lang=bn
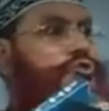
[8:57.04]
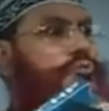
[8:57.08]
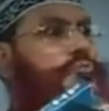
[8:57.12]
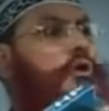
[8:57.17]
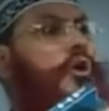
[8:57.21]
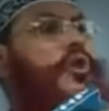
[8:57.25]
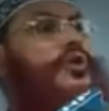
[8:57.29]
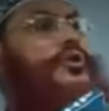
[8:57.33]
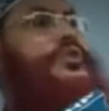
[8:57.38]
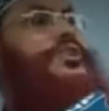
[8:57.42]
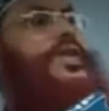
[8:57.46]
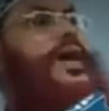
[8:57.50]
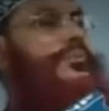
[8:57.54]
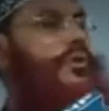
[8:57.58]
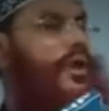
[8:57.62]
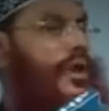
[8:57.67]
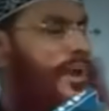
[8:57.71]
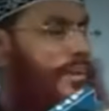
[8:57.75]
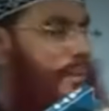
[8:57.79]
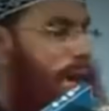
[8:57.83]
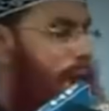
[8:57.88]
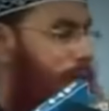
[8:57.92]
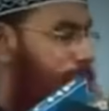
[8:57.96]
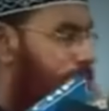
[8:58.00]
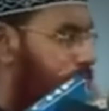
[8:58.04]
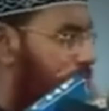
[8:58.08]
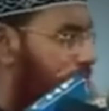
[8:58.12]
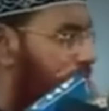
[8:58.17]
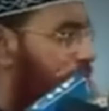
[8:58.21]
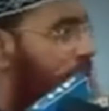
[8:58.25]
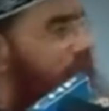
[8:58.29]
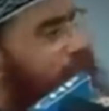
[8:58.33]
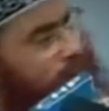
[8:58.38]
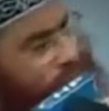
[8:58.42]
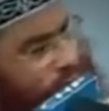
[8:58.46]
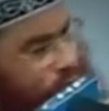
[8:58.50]
যুবক দিয়ে ভরা মাহফিল
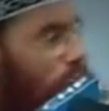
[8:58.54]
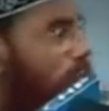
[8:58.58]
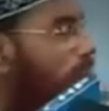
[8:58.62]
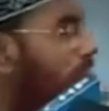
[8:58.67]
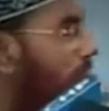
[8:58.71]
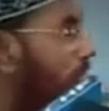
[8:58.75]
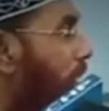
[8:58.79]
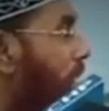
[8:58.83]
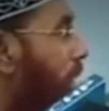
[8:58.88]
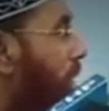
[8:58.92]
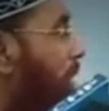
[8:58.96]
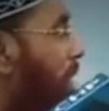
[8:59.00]
সমান